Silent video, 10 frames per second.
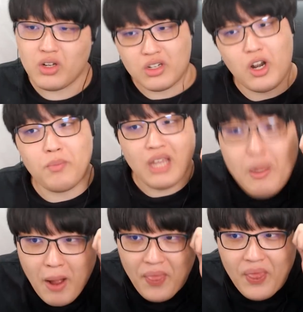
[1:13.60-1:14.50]
그럼
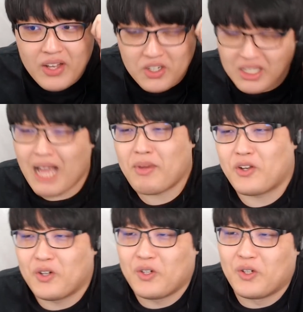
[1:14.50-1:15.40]
1번
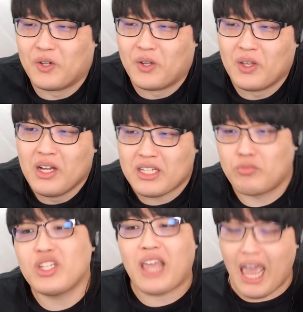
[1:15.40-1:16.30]
정답이군 자
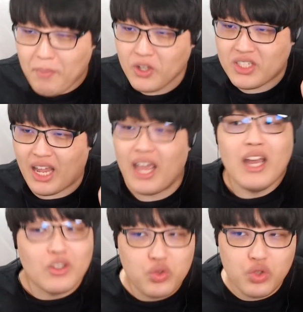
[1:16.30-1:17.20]
문제 네 번째
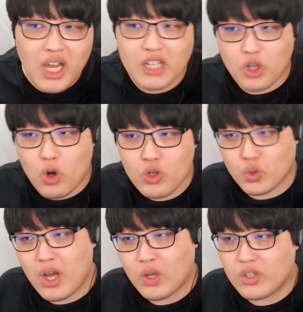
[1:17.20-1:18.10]
둘이가
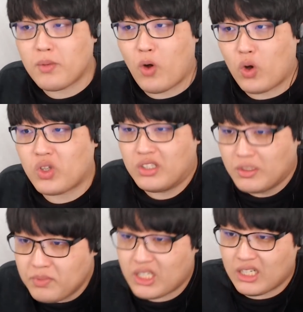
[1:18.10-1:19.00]
청운초등학교에서 먹었던
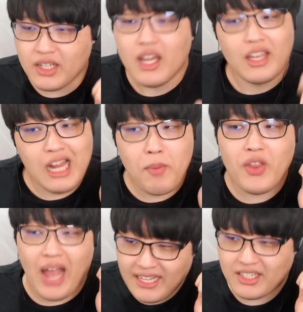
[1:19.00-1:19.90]
음식은 1번
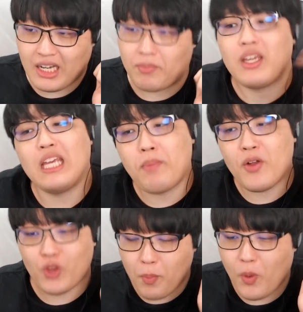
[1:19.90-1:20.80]
아이스크림 2번
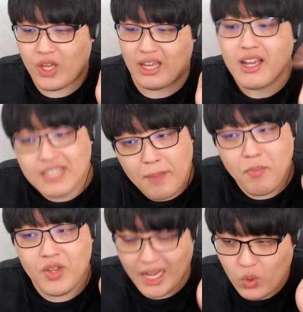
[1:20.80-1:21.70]
떡볶이
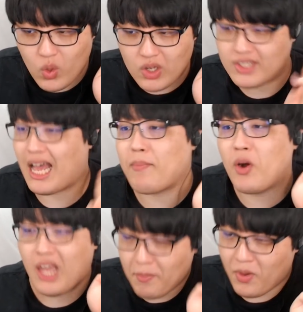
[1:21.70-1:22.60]
3번 핫도그
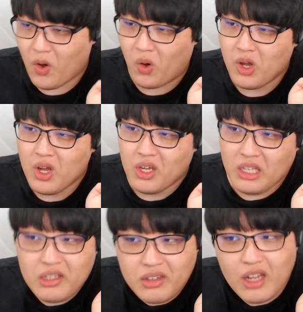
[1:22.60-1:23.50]
4번 햄버거
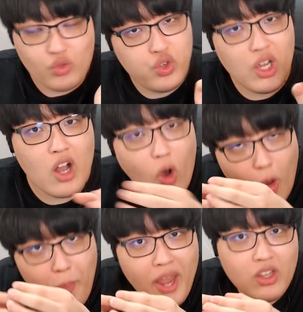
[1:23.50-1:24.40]
이때 둘이가
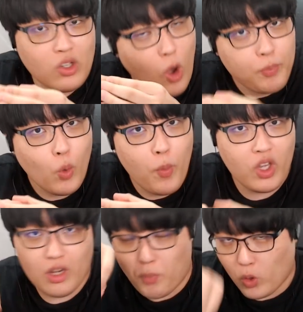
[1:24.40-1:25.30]
컵에 있는
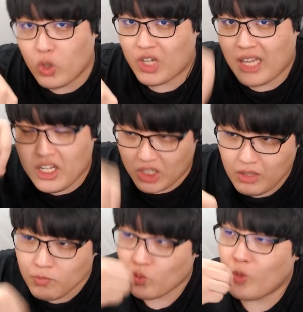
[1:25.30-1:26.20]
컵떡볶이를 먹었지 하나씩?
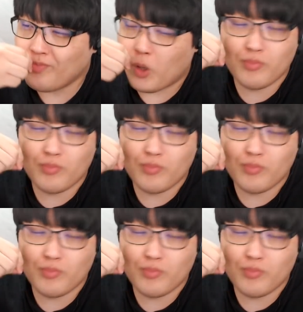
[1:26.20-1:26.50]
음